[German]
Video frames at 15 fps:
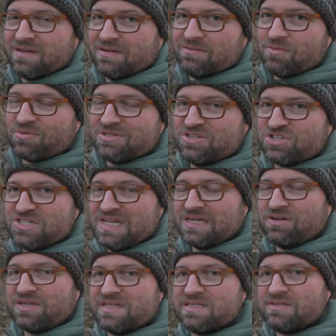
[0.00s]
wo bloß die
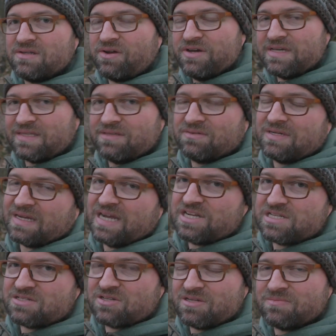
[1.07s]
Schneeglöckchen so leuchten und der
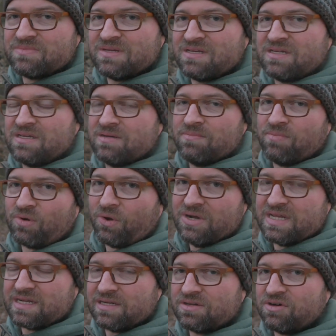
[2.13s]
Rest so im
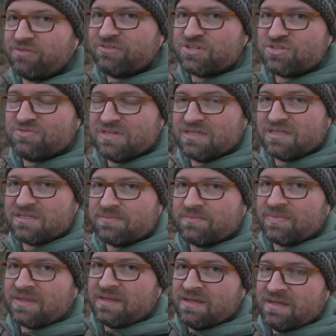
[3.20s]
Bläulichen noch verschwindet.
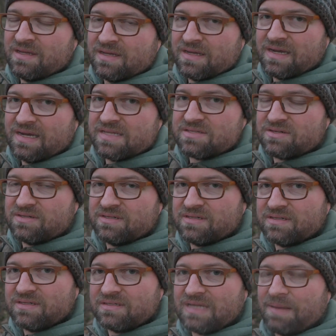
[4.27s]
Also
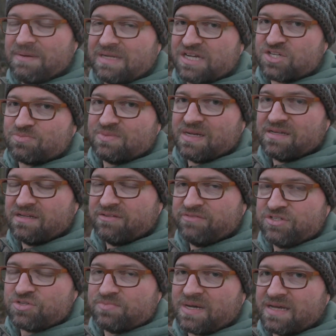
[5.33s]
damit erstmal
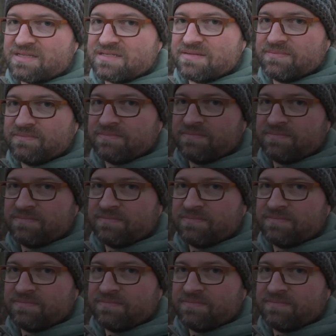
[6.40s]
viel Spaß.